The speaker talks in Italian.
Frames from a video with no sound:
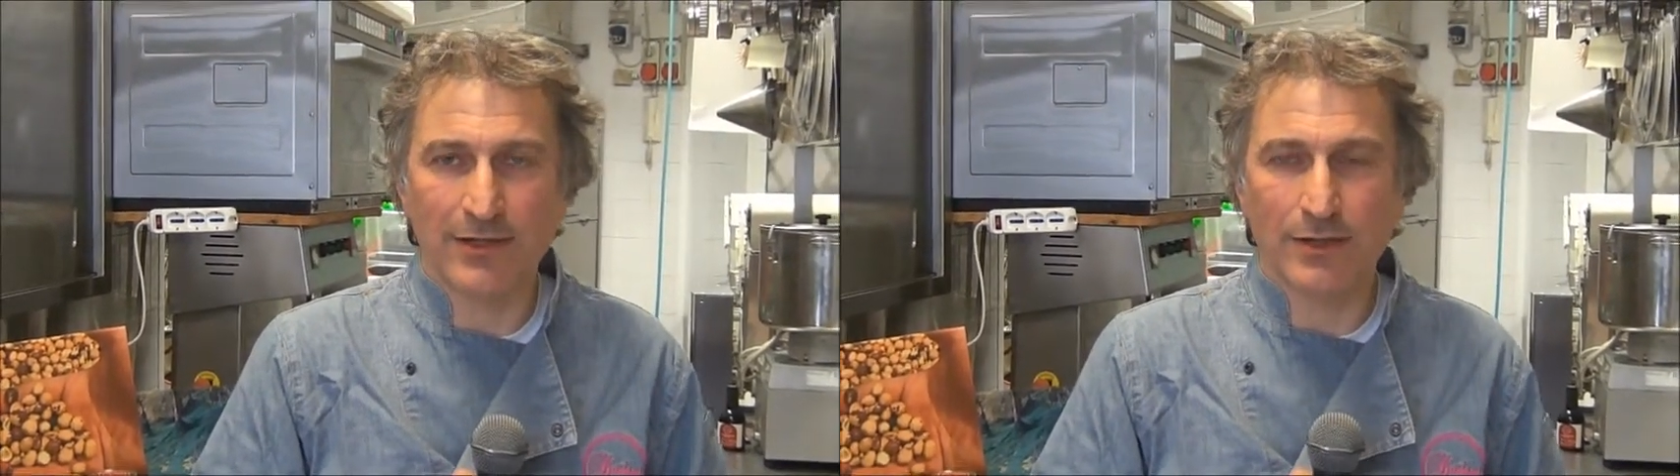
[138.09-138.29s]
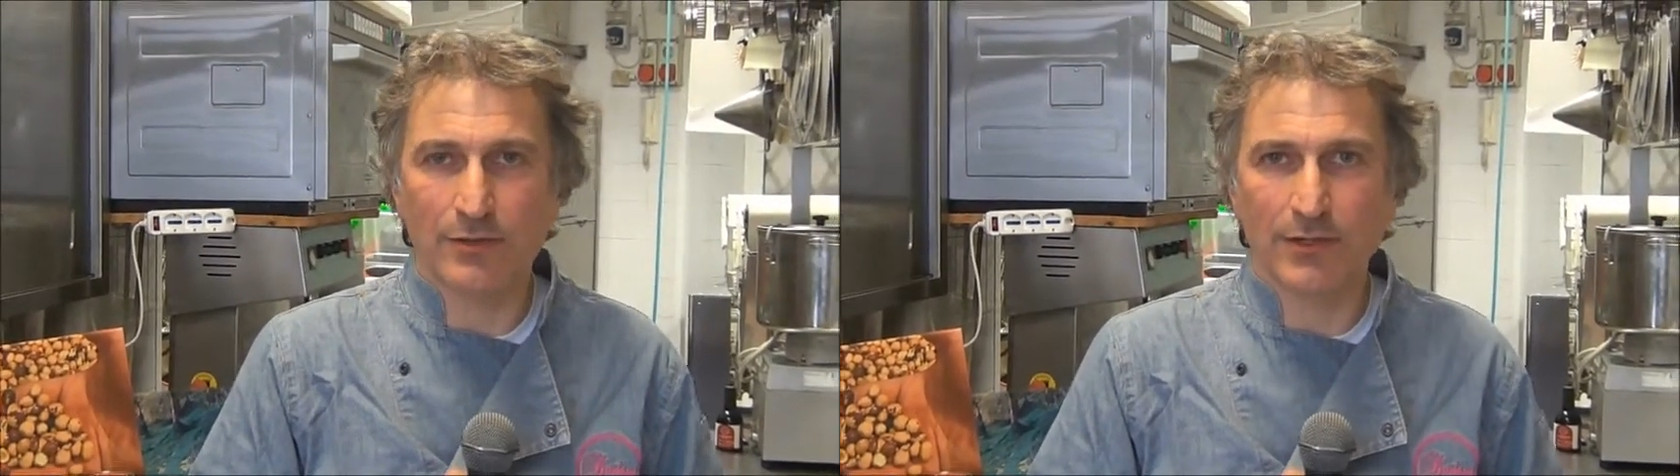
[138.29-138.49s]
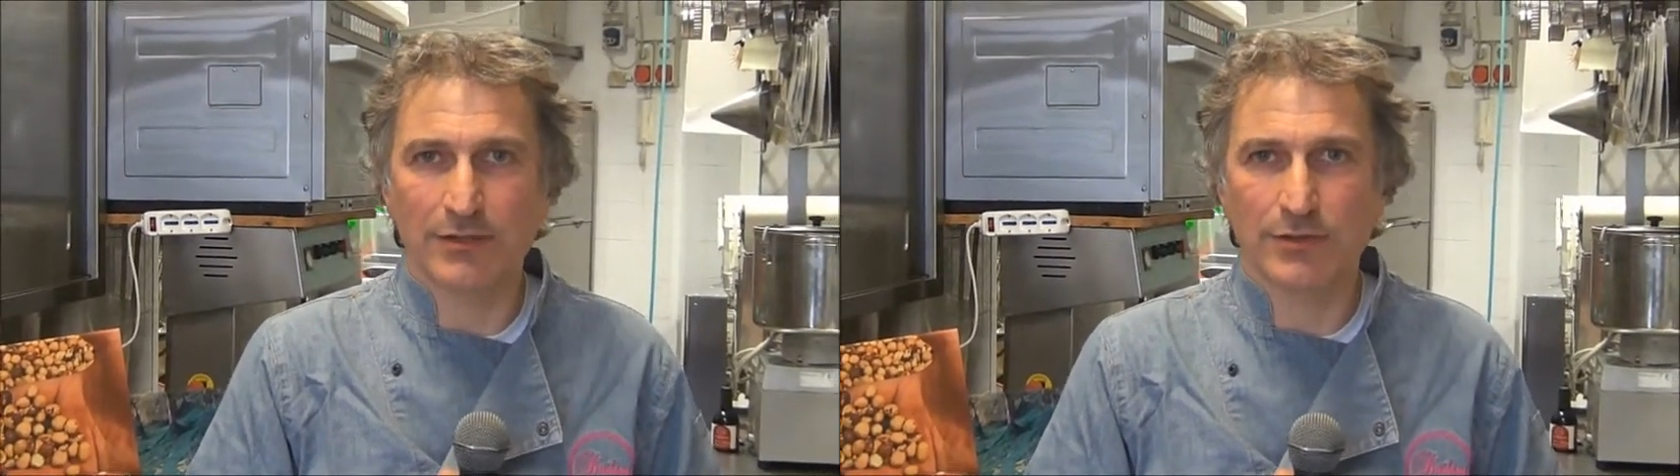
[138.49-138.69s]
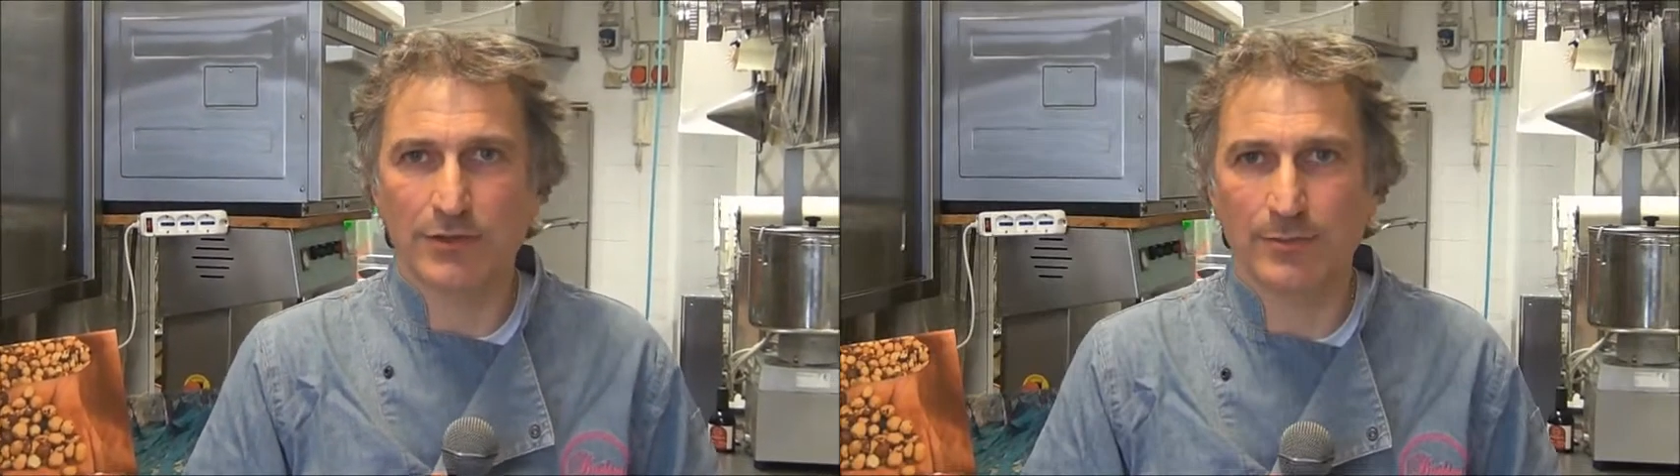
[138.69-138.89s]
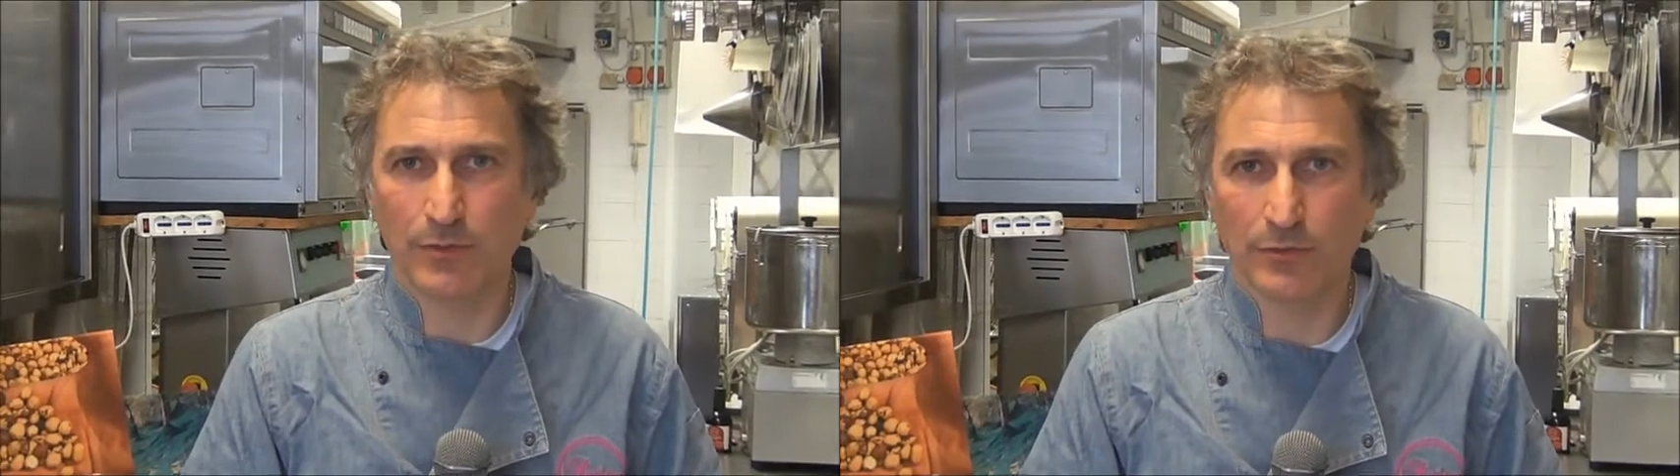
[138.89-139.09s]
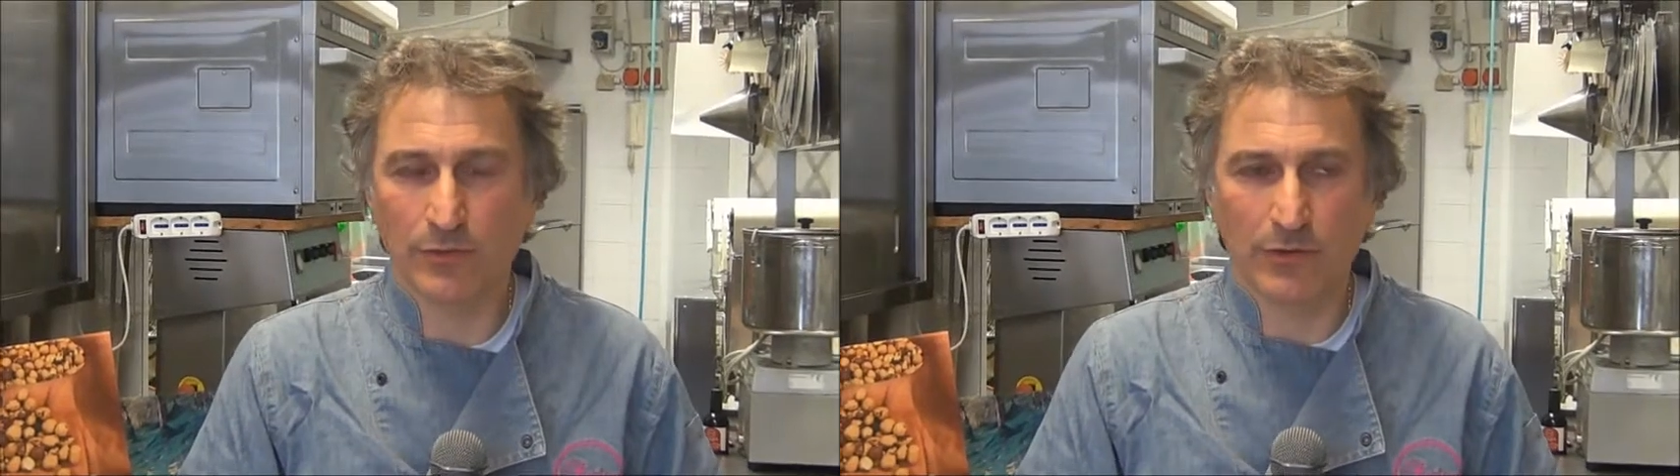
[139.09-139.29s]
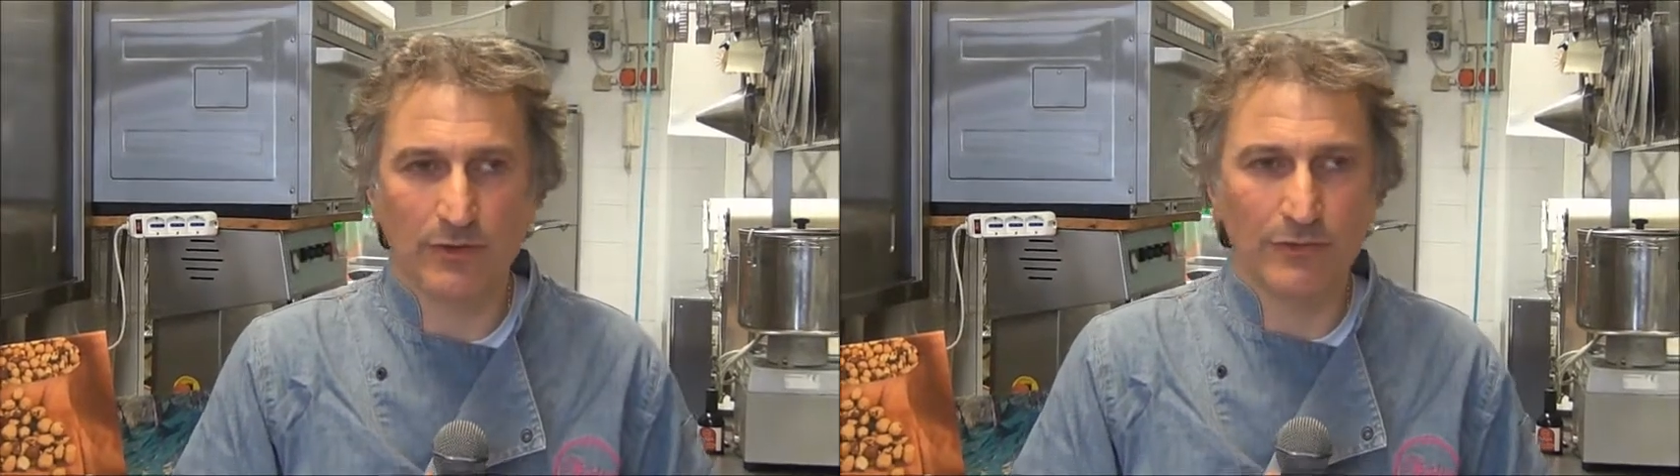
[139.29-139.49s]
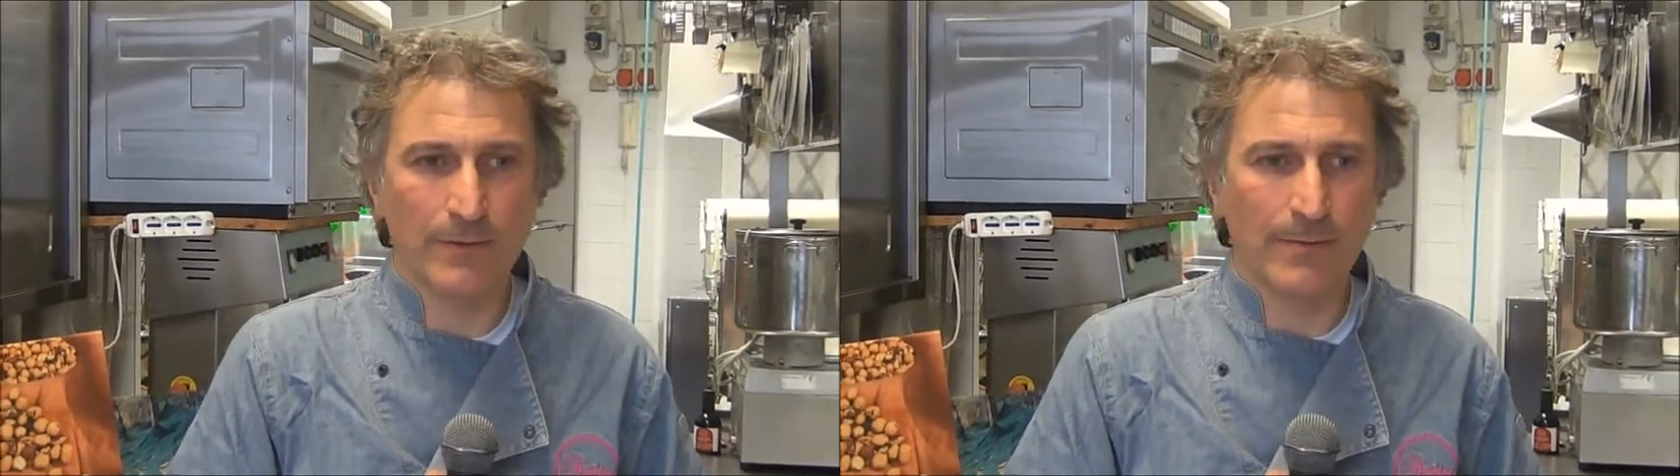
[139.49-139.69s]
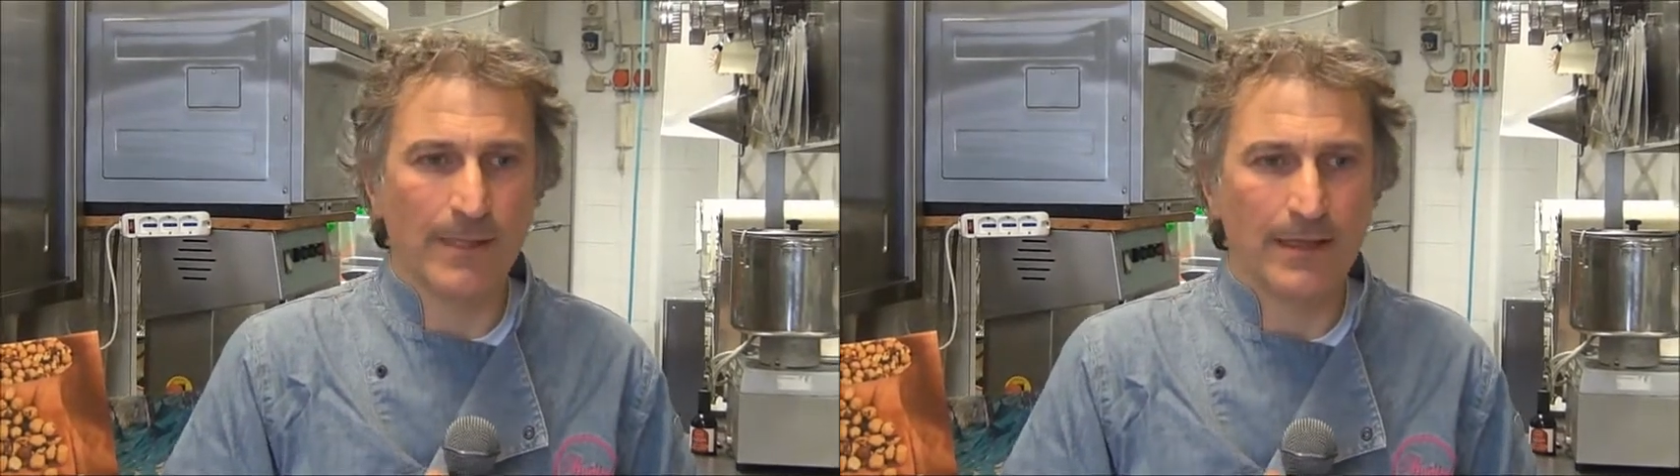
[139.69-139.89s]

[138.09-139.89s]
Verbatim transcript: agricola Isola di Borgonovo